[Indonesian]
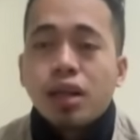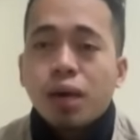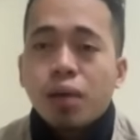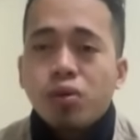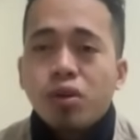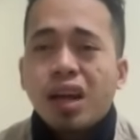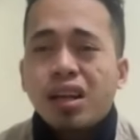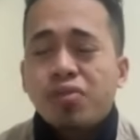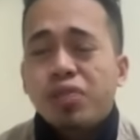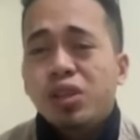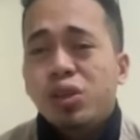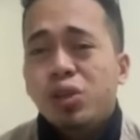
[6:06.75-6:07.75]
Namun ada
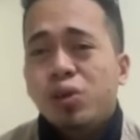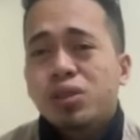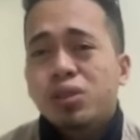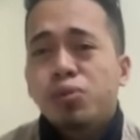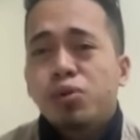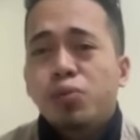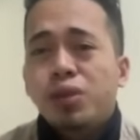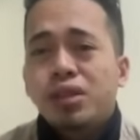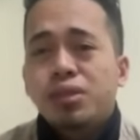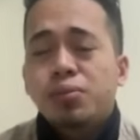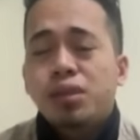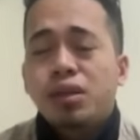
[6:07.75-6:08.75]
video sebelumnya
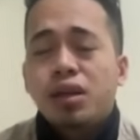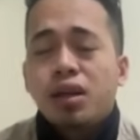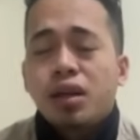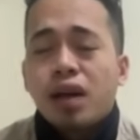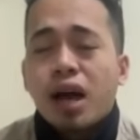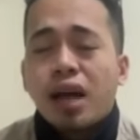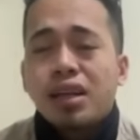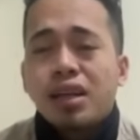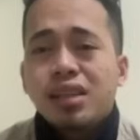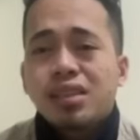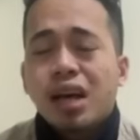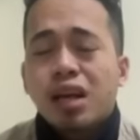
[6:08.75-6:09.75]
seben
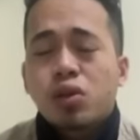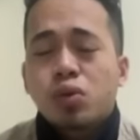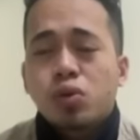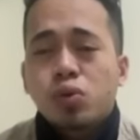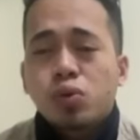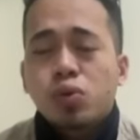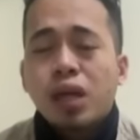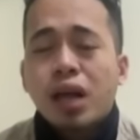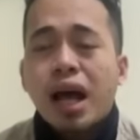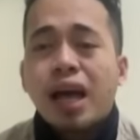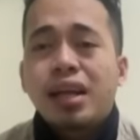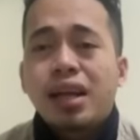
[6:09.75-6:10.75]
ada satu
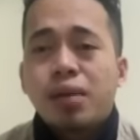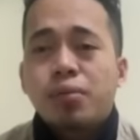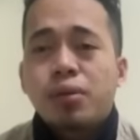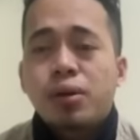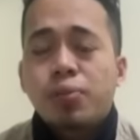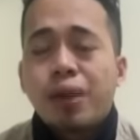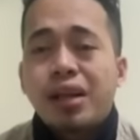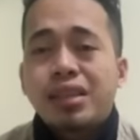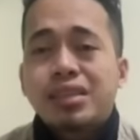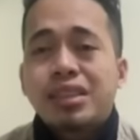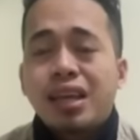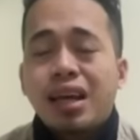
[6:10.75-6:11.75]
tahanan uh,
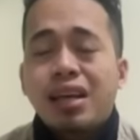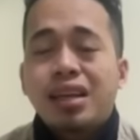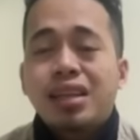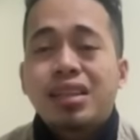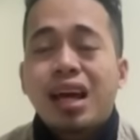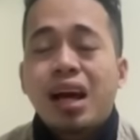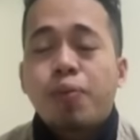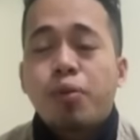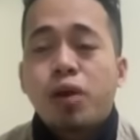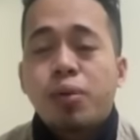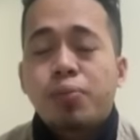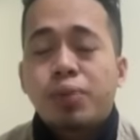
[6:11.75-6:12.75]
Palestina yang ditangkap
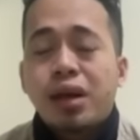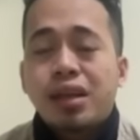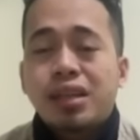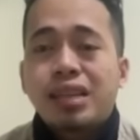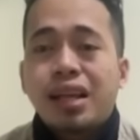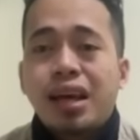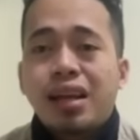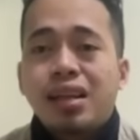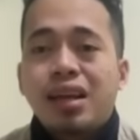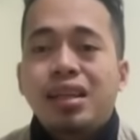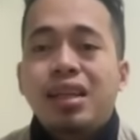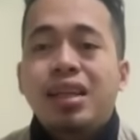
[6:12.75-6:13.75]
oleh pihak Israel
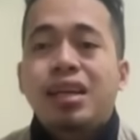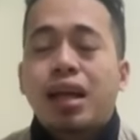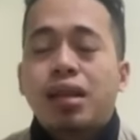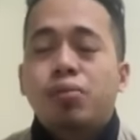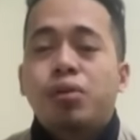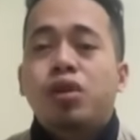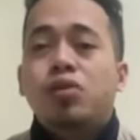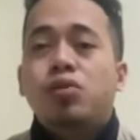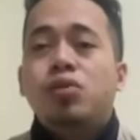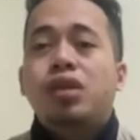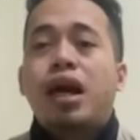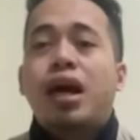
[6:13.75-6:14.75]
yang diikat
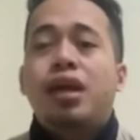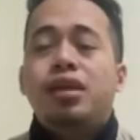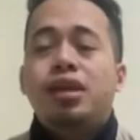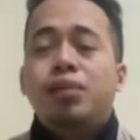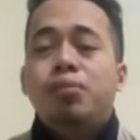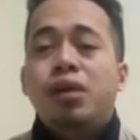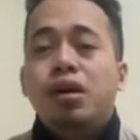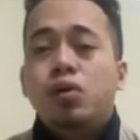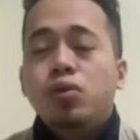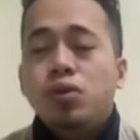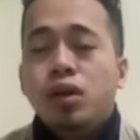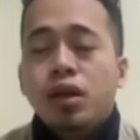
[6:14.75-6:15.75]
begitu tangannya dibelenggu